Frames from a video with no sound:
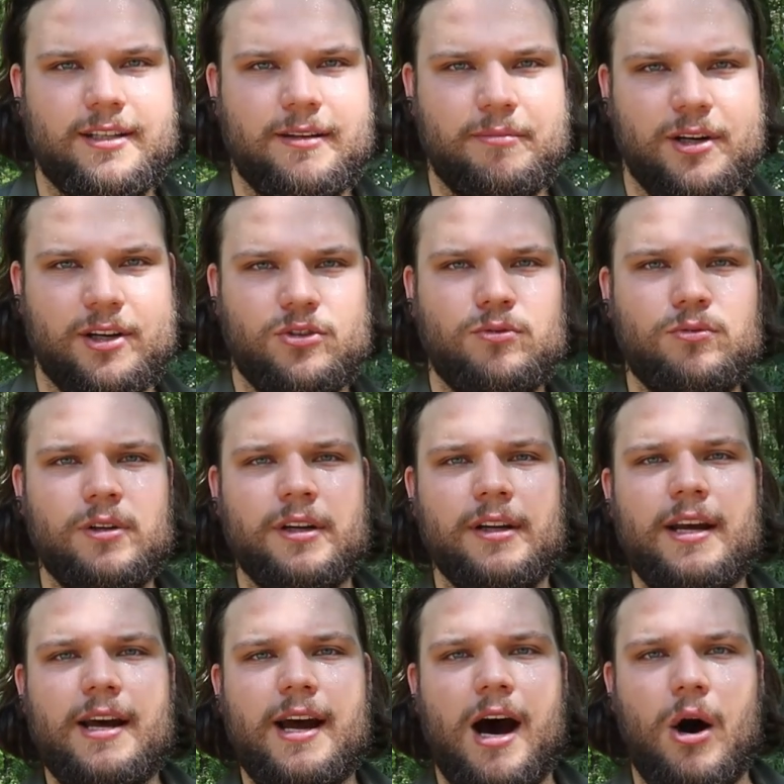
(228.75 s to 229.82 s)

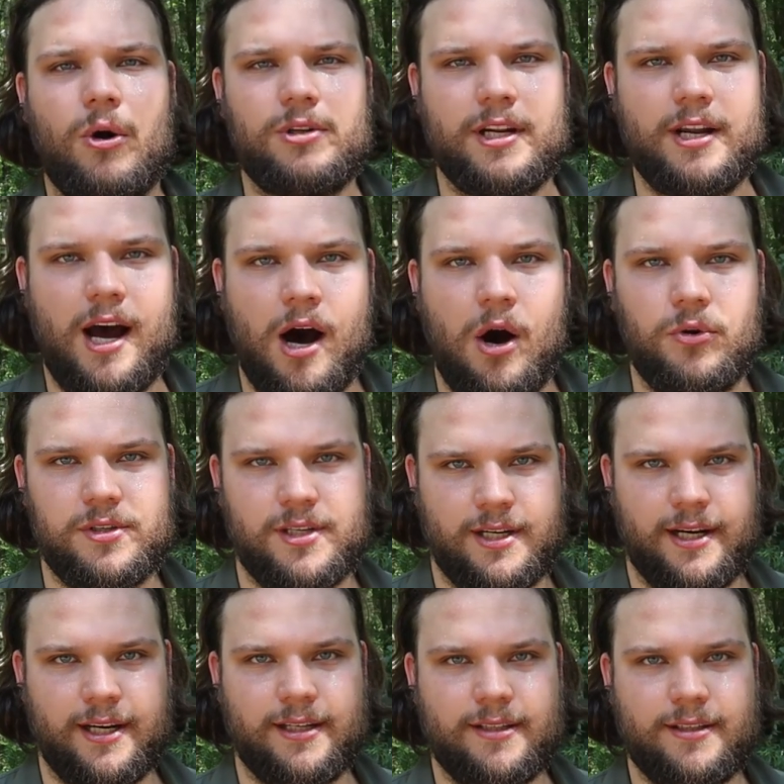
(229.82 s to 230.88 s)
Temperaturen auch dann
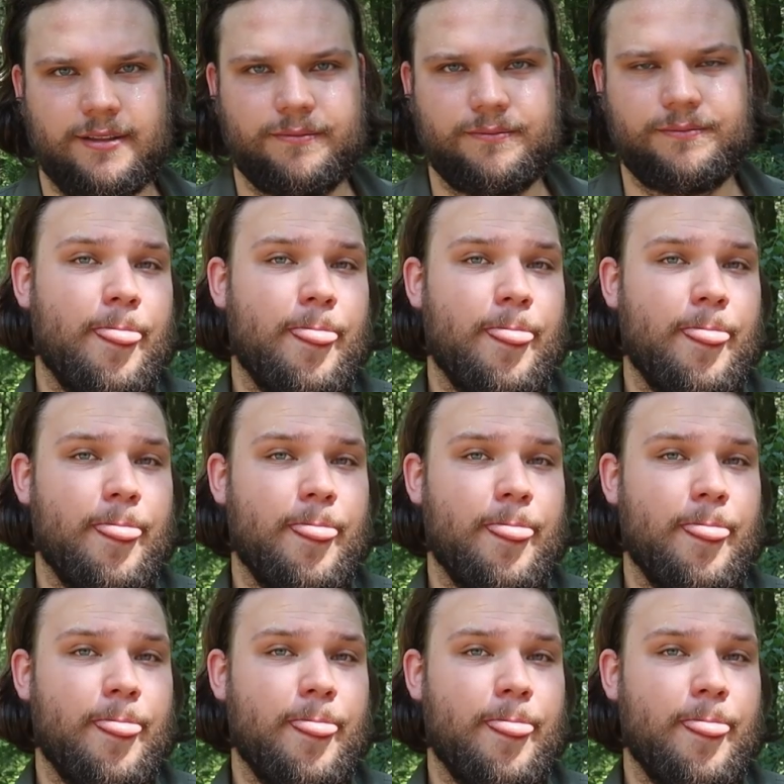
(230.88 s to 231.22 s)
ausreicht.